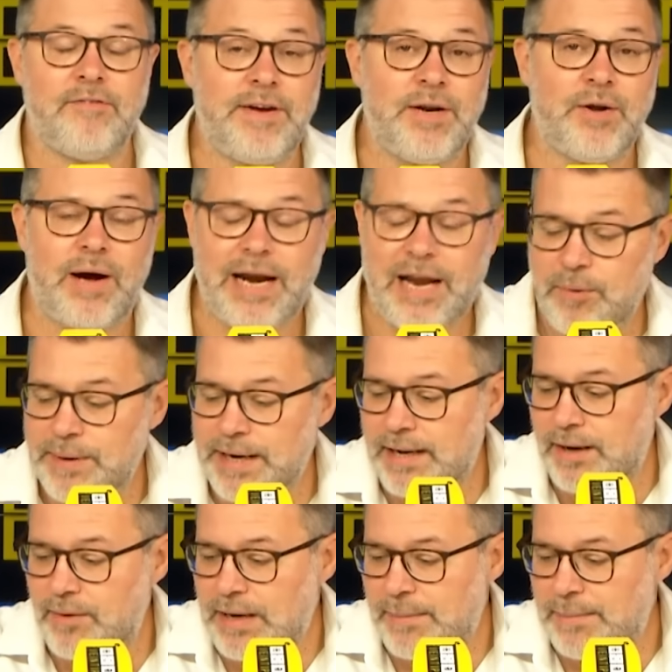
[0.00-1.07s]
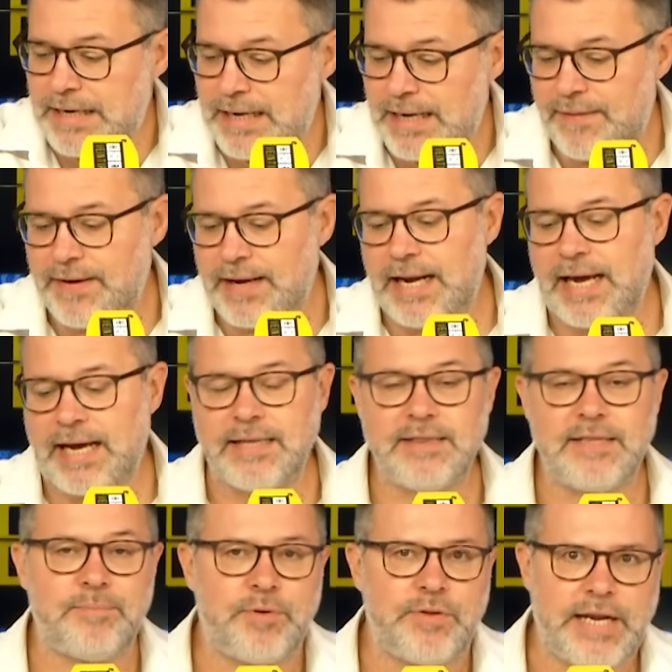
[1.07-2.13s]
En fin, ojalá hubiera una manera de que la
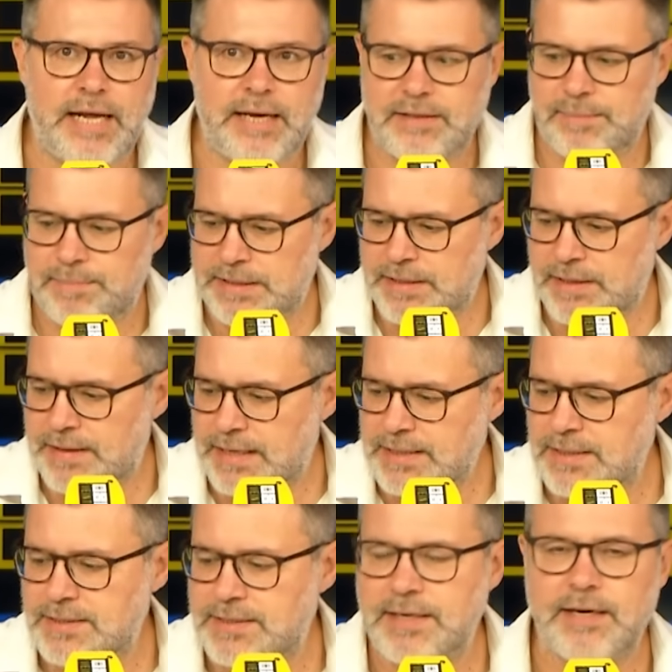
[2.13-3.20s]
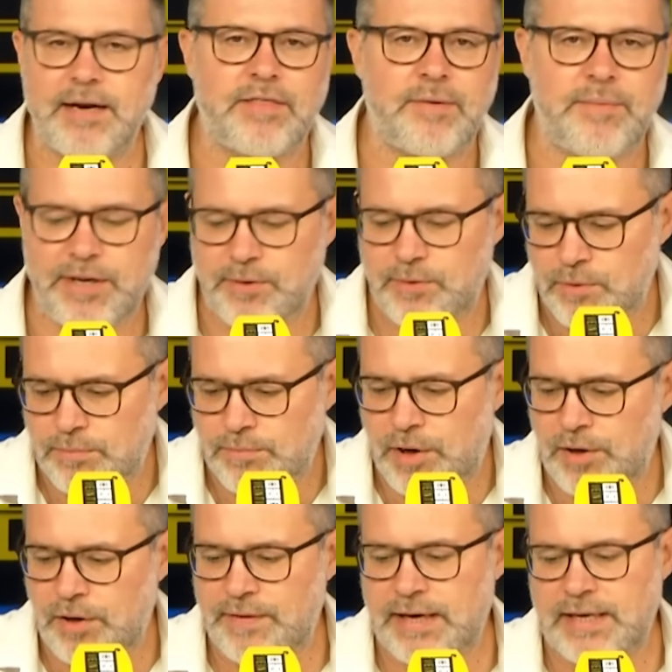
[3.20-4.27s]
gente pudiera independizarse sin recibir un
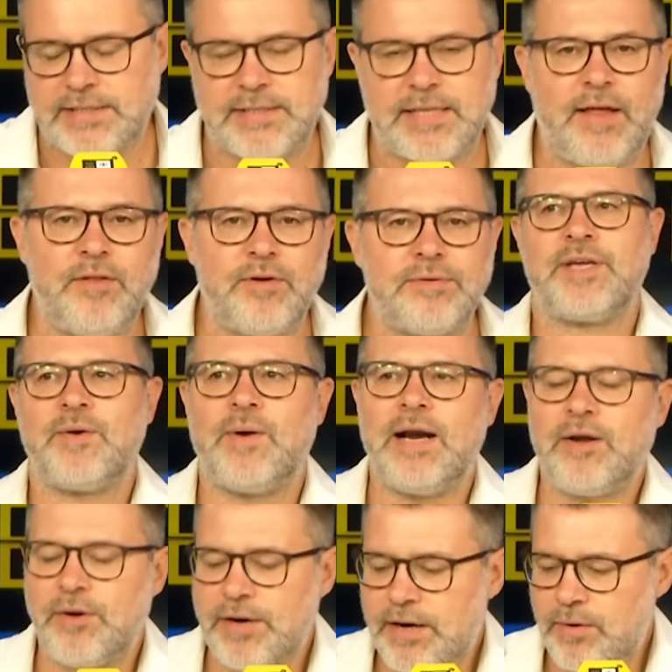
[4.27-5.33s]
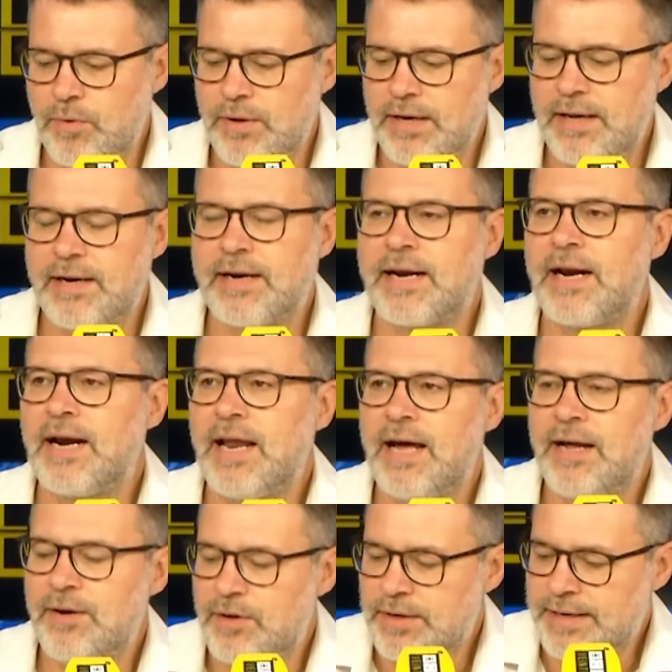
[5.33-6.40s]
bono del Estado. Igual con regula,
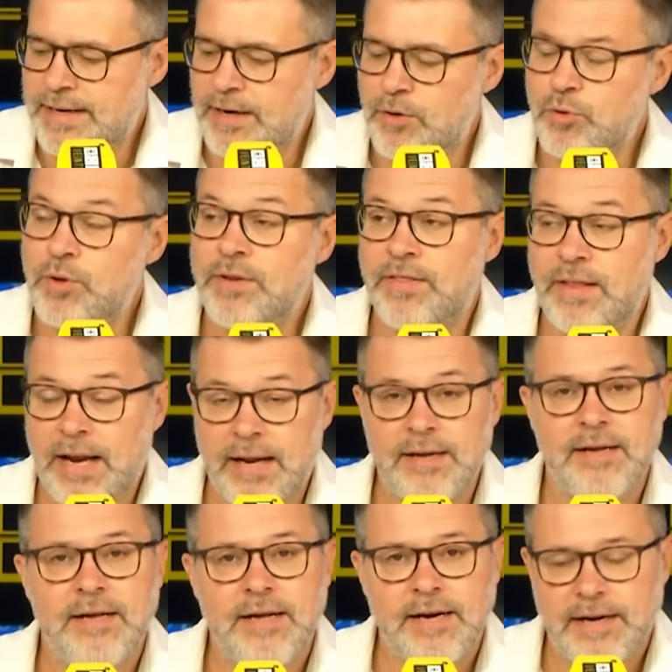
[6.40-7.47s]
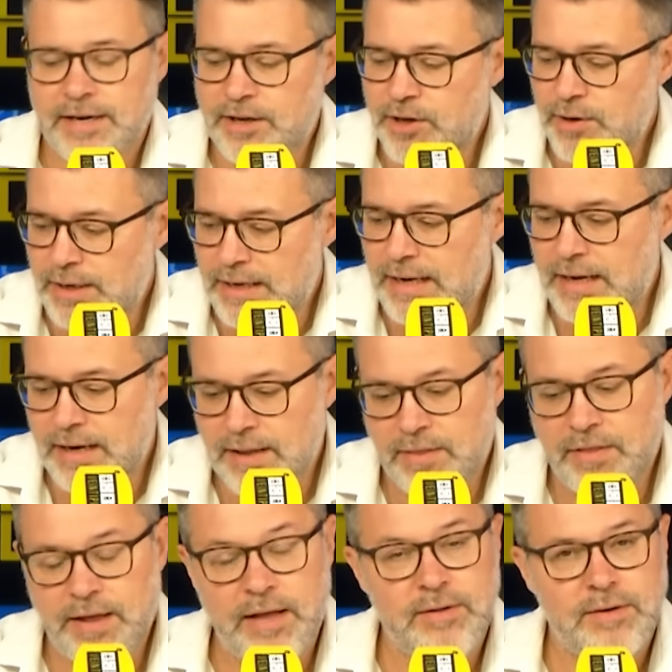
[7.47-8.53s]
regla, regluza,
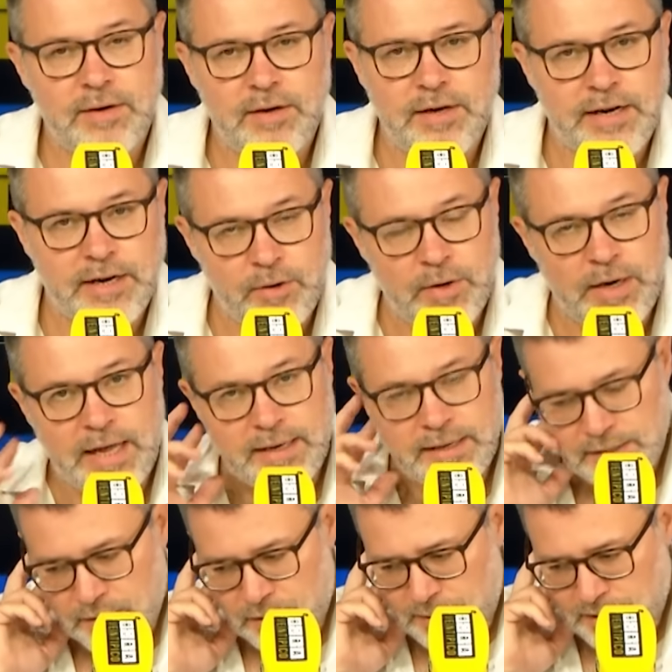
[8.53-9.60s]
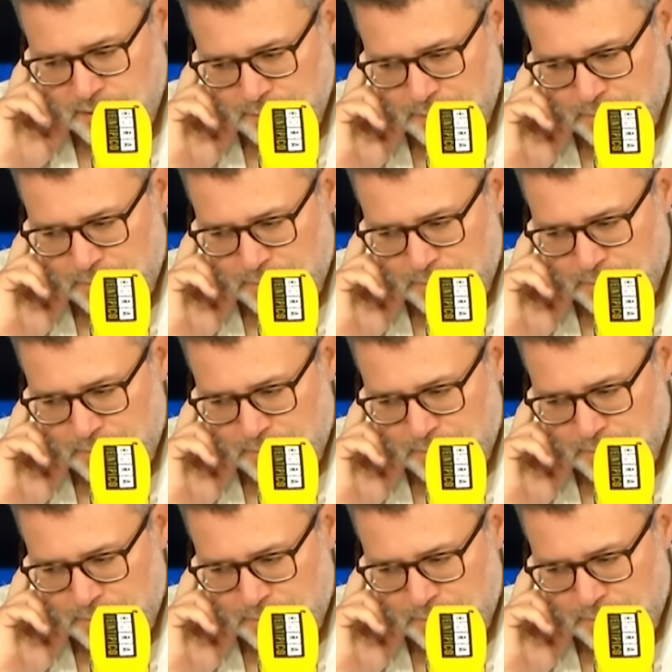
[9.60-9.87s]
regionaliza, regula... ¿Cómo?